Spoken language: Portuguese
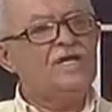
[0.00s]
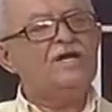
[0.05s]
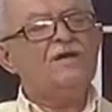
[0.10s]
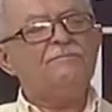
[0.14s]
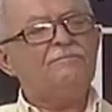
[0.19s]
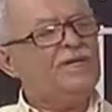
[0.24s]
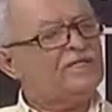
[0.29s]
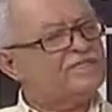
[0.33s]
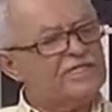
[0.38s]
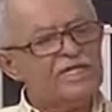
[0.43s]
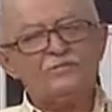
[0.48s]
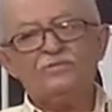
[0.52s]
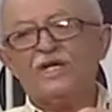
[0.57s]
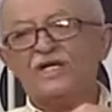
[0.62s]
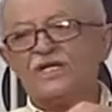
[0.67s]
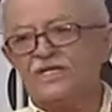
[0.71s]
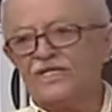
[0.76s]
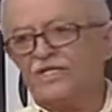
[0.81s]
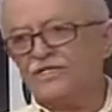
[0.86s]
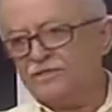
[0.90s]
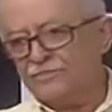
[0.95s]
sim. mas era uma
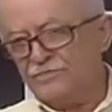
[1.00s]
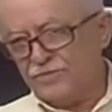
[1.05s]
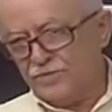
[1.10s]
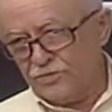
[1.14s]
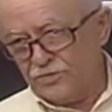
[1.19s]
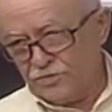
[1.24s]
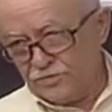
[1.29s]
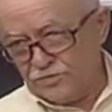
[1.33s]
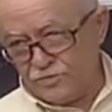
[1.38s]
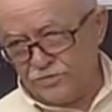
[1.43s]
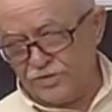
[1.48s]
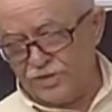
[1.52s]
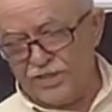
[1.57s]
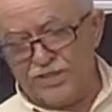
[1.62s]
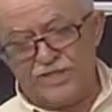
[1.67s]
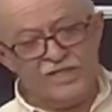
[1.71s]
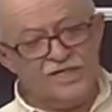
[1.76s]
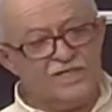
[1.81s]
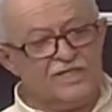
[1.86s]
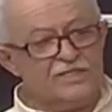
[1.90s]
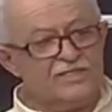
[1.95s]
grande produtora.
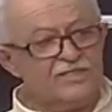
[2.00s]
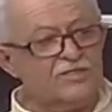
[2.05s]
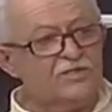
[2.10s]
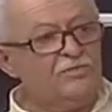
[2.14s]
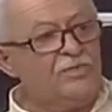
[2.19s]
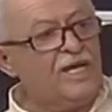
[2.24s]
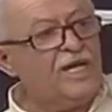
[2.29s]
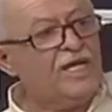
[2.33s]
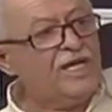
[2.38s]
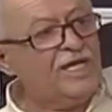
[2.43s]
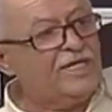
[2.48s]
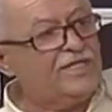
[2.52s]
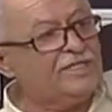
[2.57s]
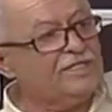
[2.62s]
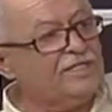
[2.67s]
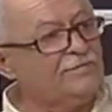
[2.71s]
Silmara ainda